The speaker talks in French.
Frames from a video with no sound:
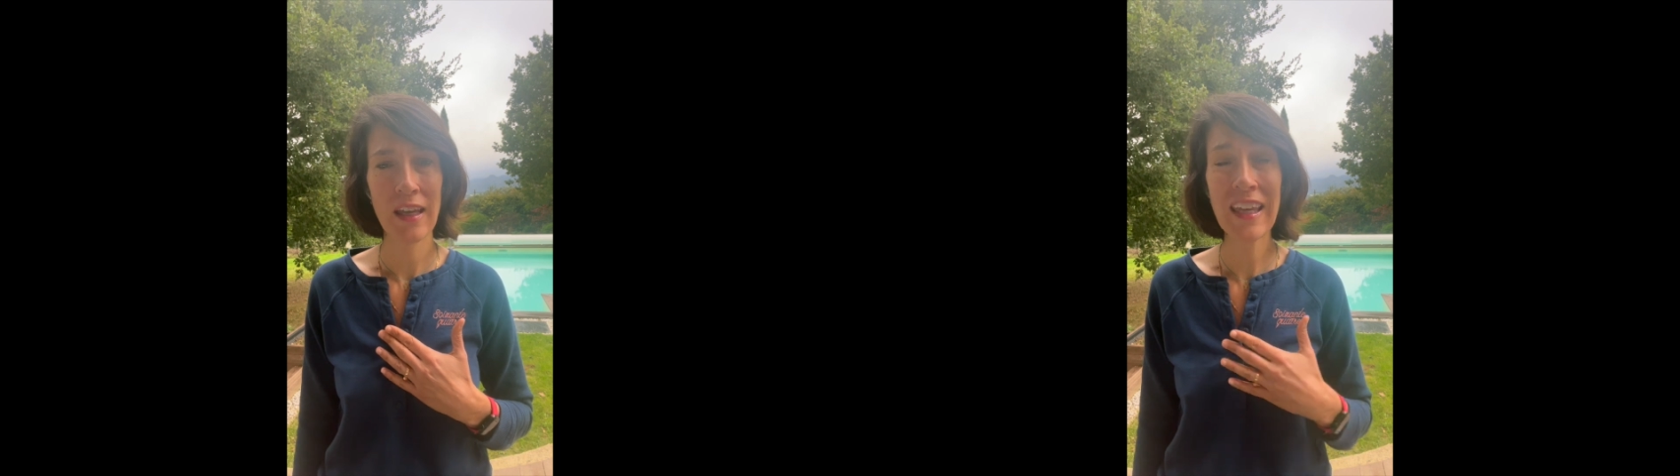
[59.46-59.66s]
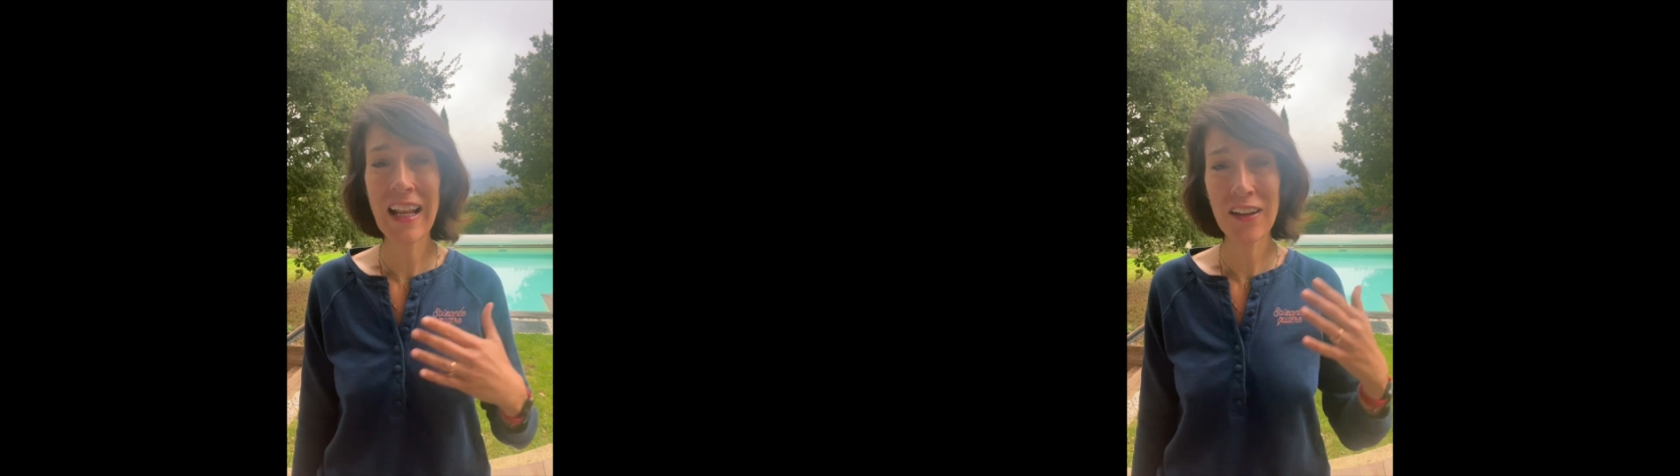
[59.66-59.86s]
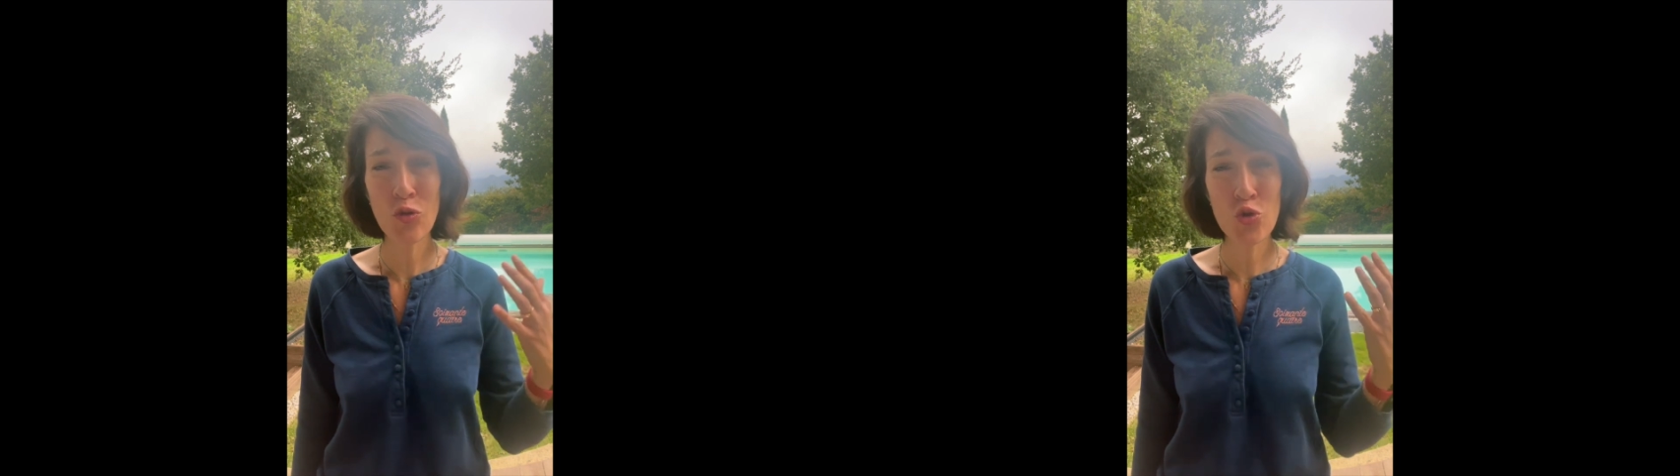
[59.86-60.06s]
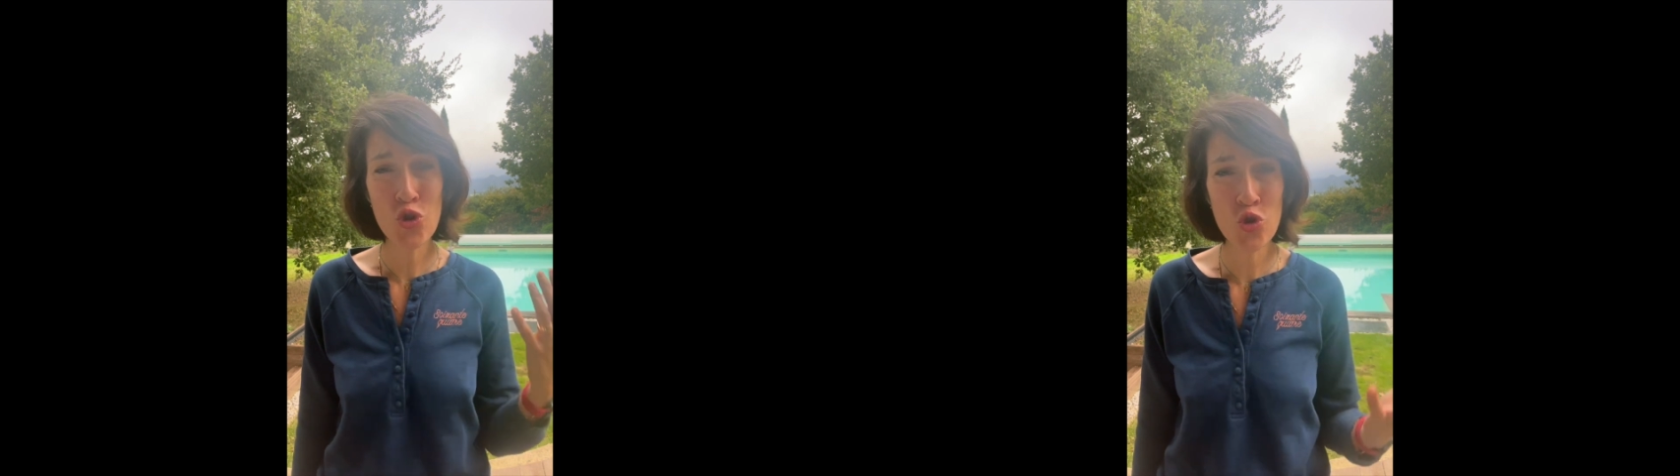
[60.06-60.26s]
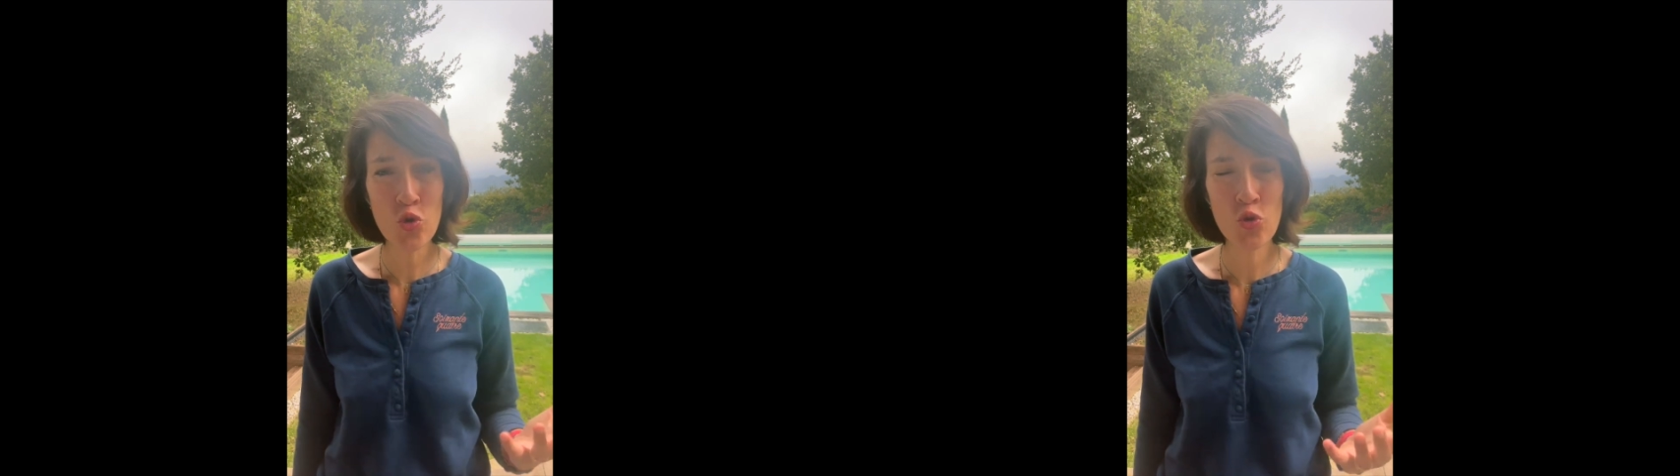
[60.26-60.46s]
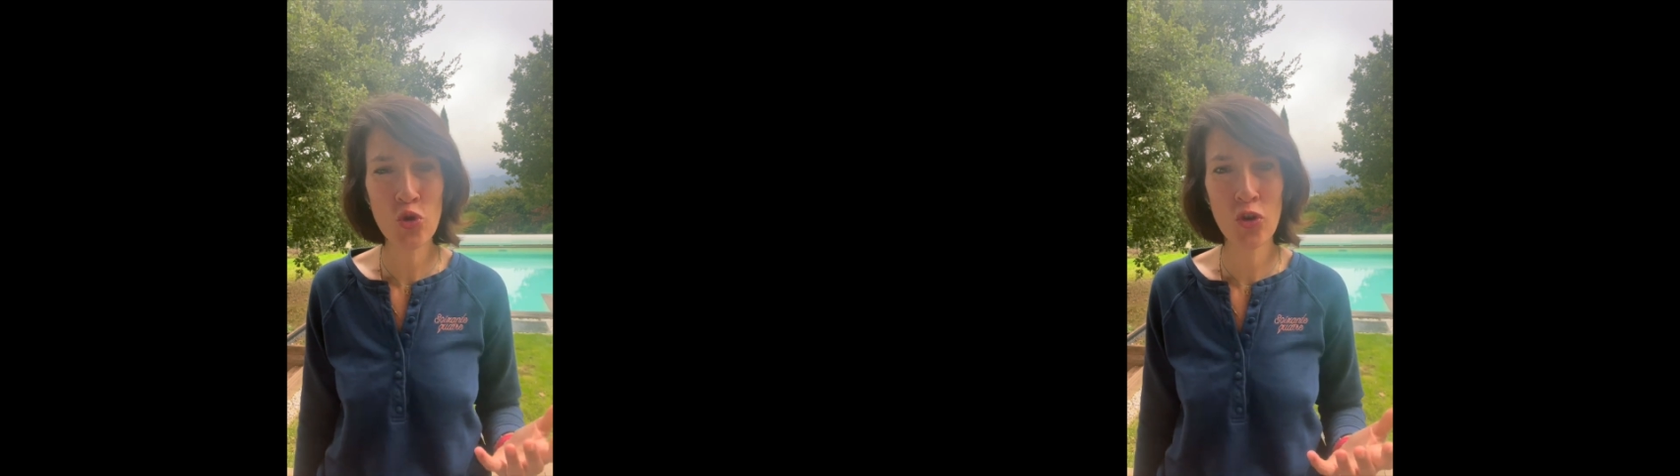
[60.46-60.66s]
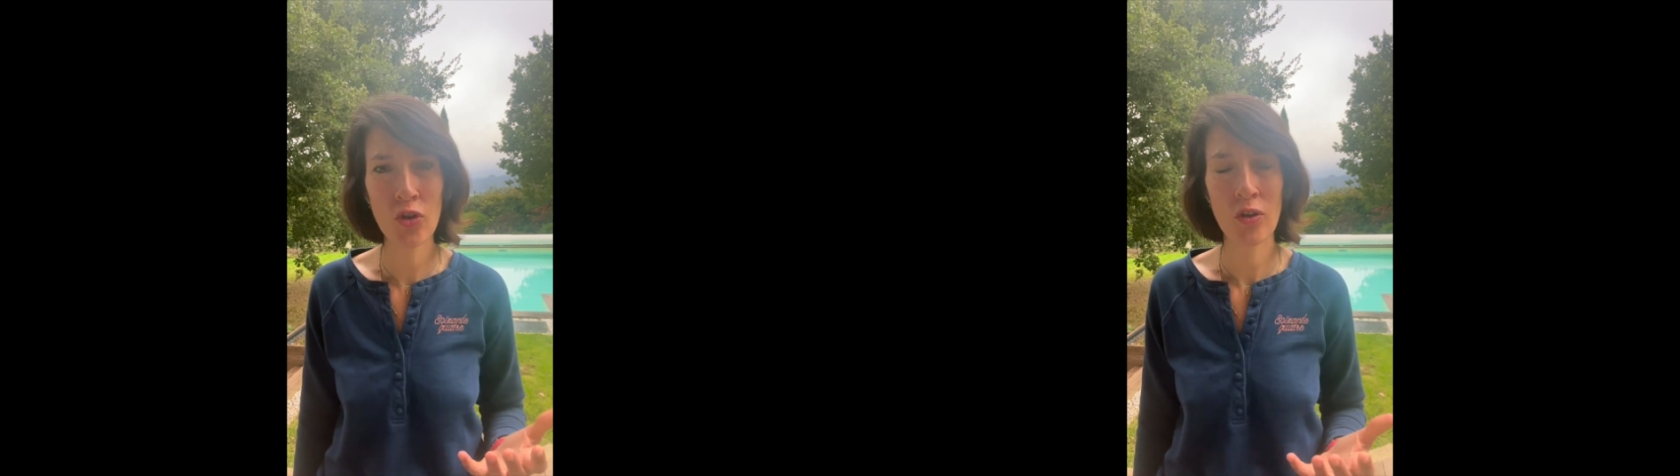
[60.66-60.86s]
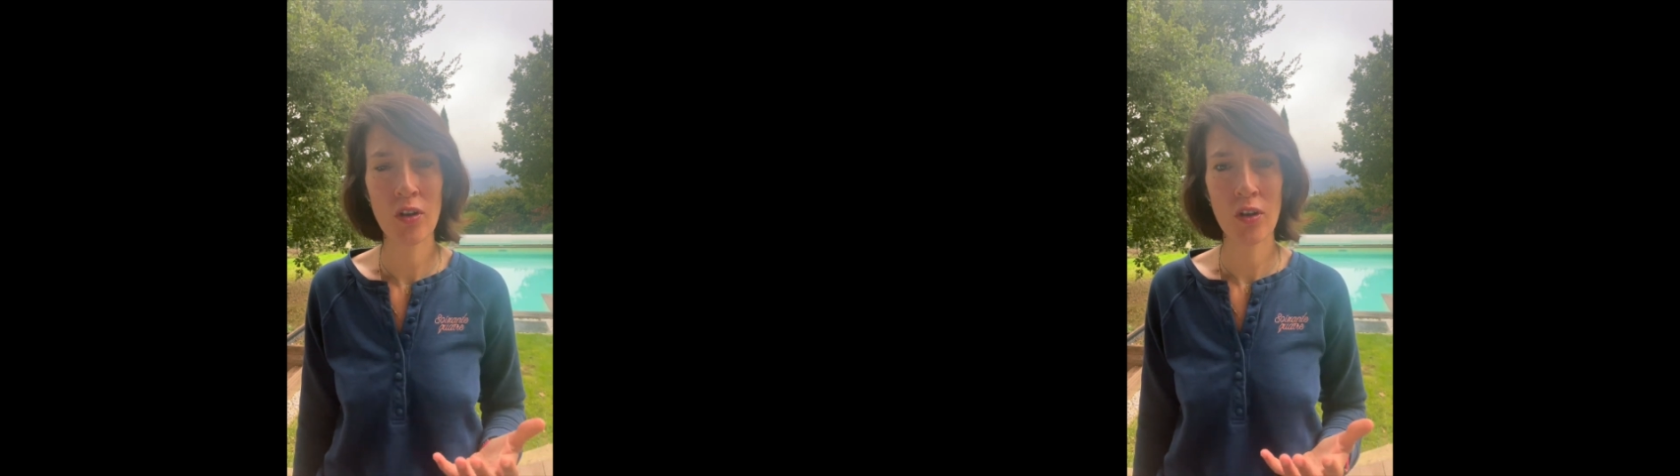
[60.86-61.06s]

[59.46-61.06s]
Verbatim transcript: Il attend juste